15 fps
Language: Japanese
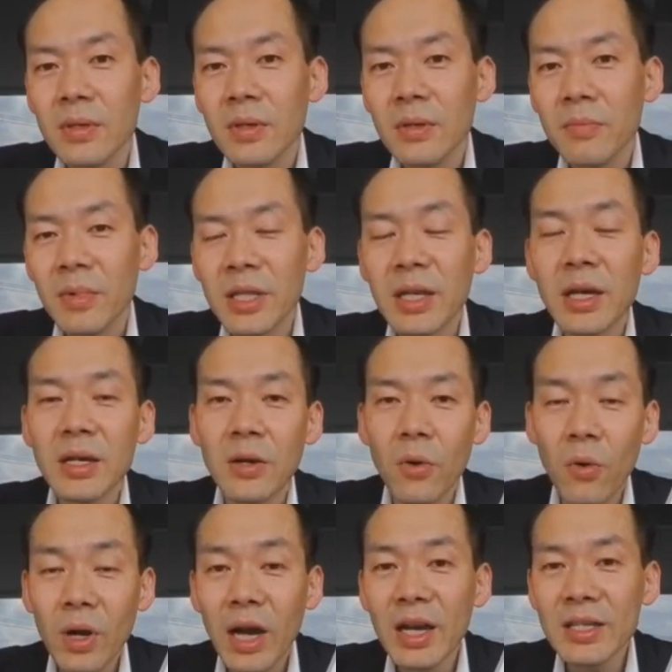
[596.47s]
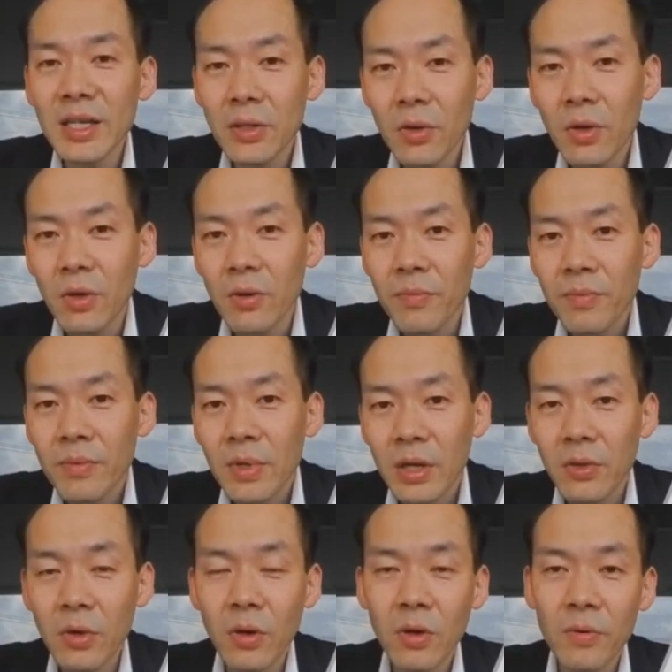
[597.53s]
またお会社の
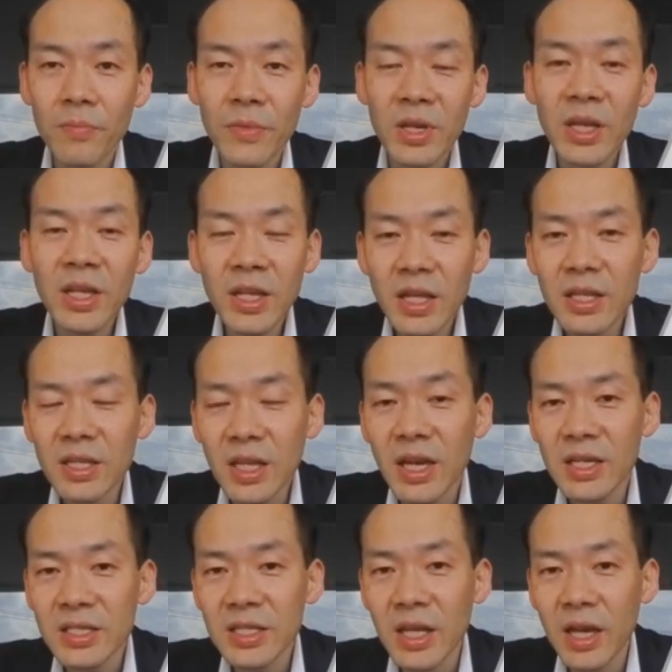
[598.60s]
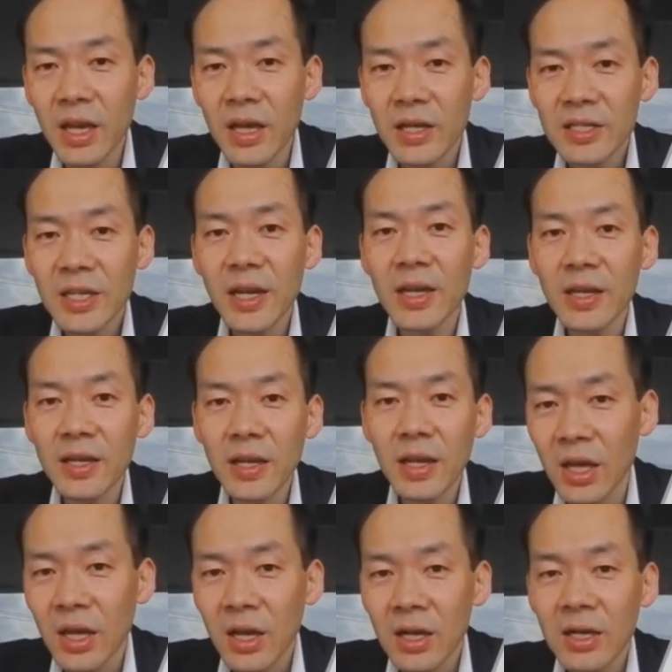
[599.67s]
理念に対して社員
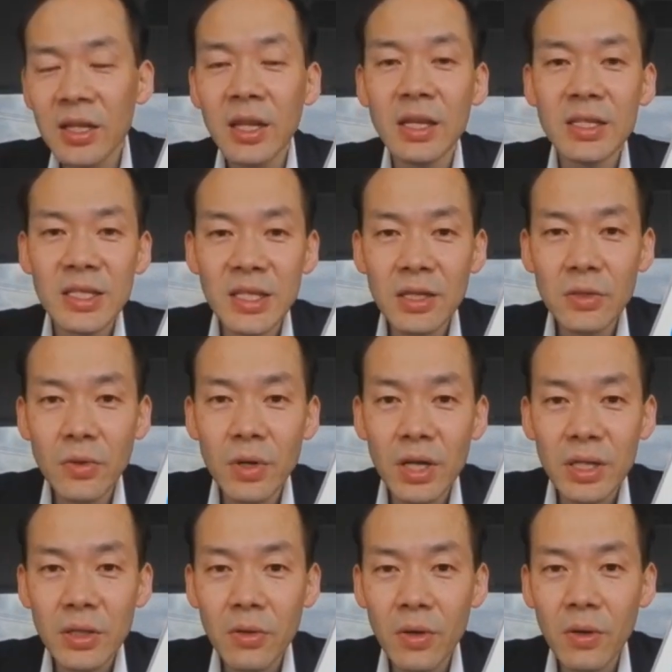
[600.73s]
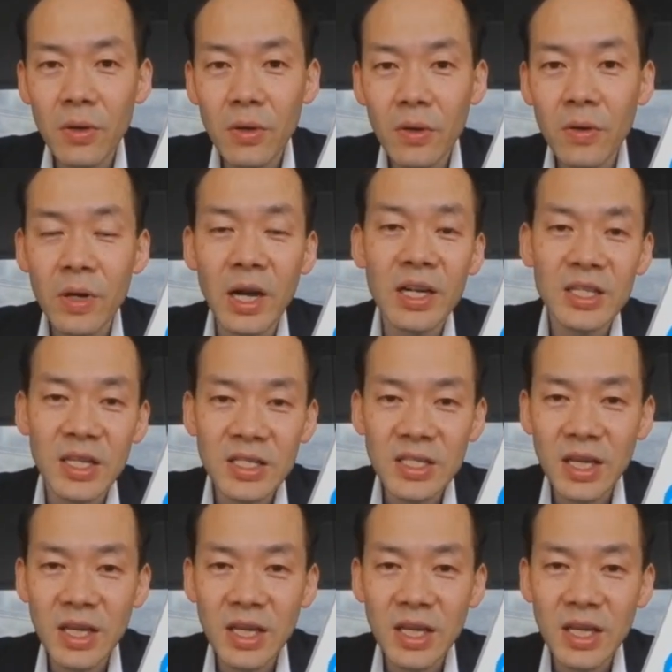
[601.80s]
が理念浸透型の会社にしたい